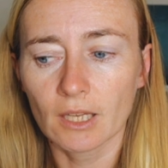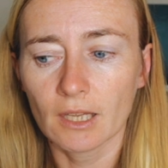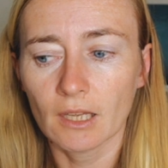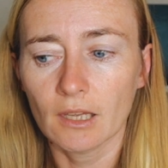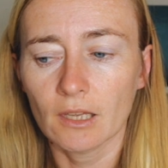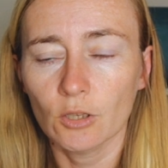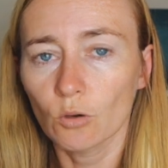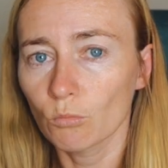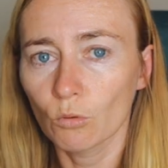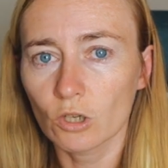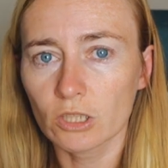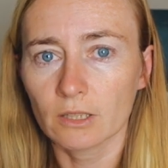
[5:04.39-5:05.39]
и ее
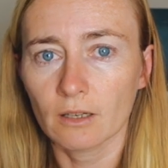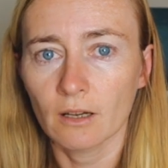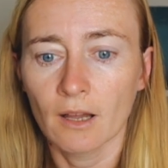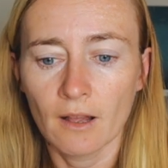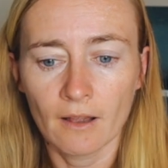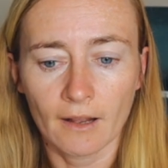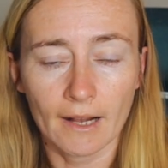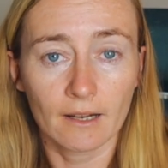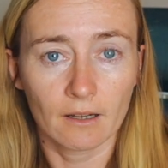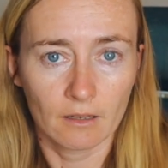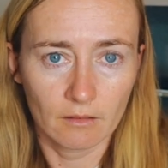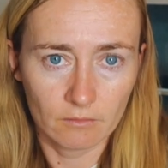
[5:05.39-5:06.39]
можно
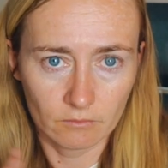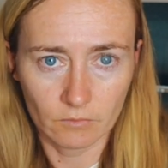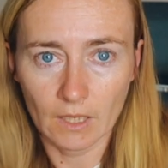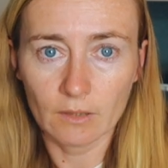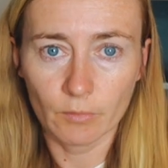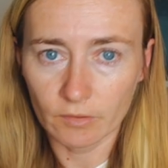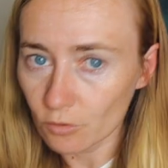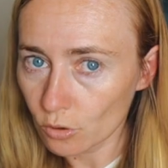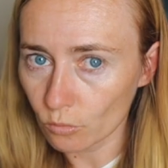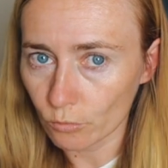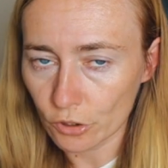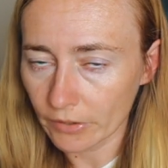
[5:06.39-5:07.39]
как да,
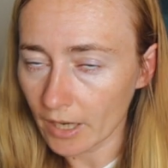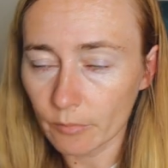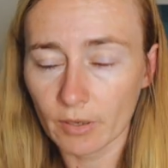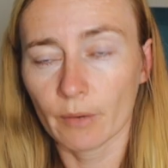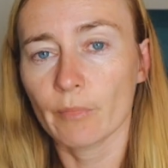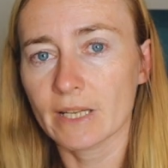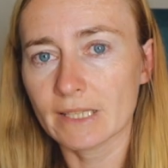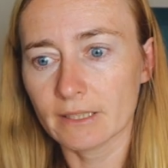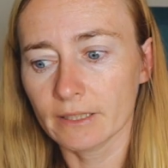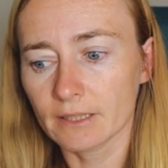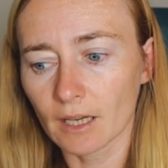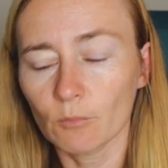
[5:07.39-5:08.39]
привычку можно как
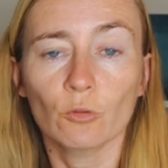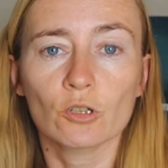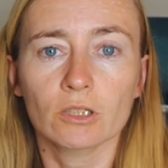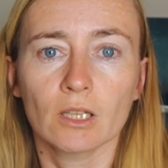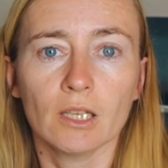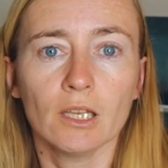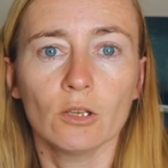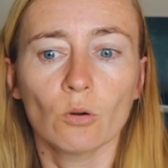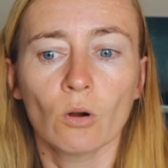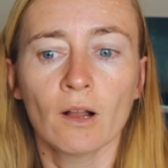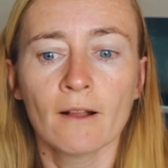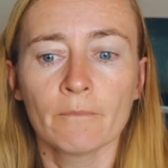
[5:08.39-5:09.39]
приобрести, так можно
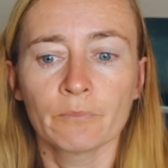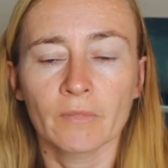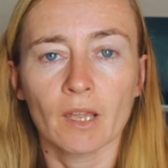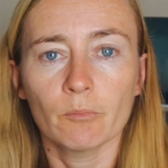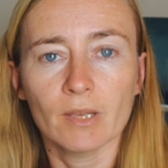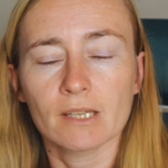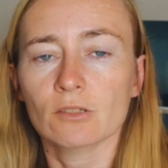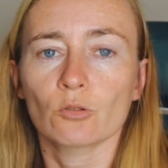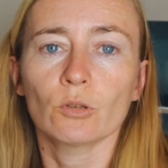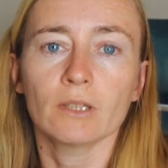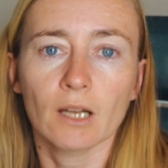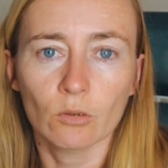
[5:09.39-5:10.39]
ее
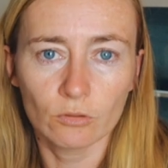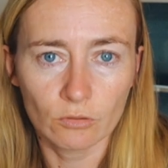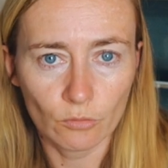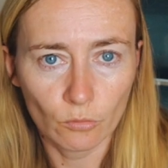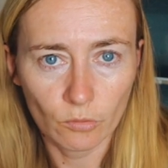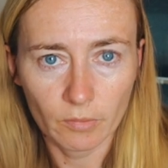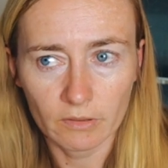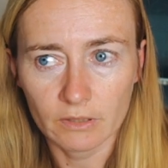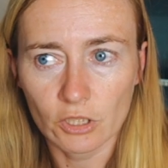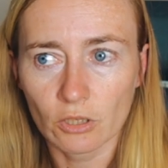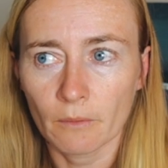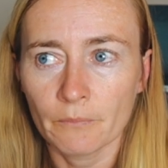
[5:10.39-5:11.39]
перестроить на какую-то другую
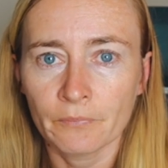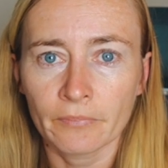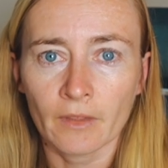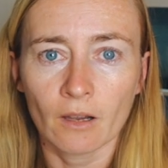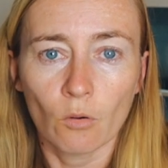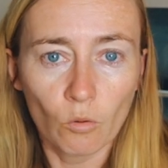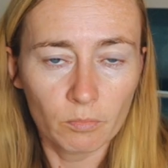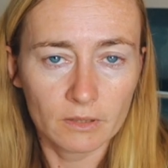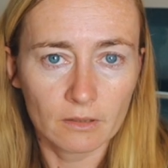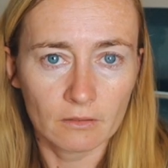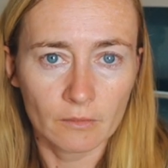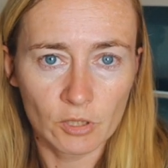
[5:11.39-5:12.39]
привычку.
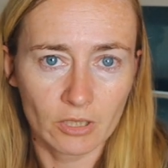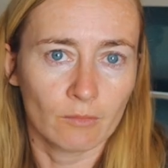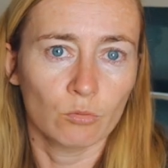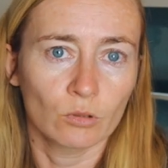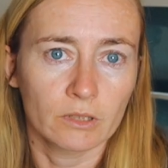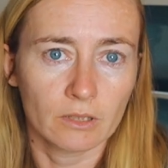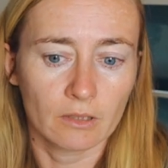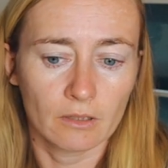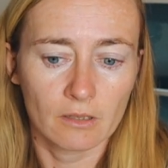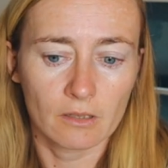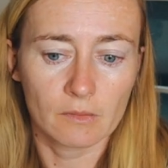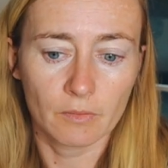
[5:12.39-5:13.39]
Опыт вообще
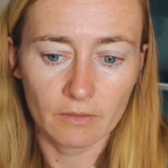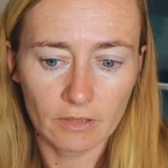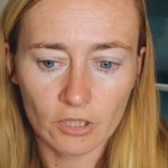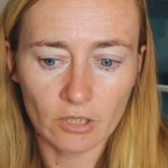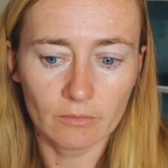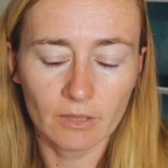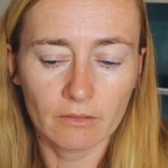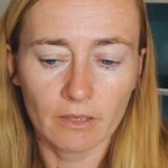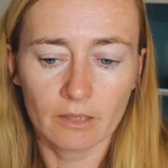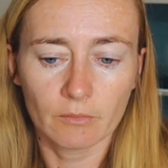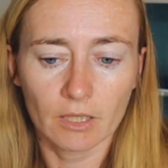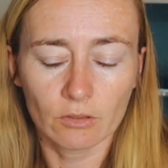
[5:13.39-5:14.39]
работы с привычками
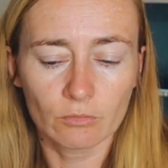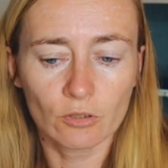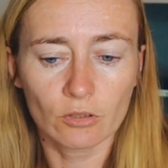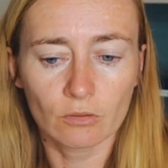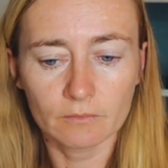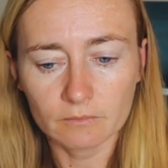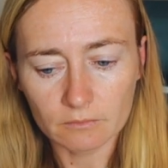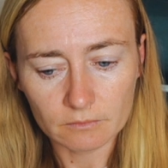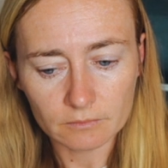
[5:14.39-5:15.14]
говорит мне о том, что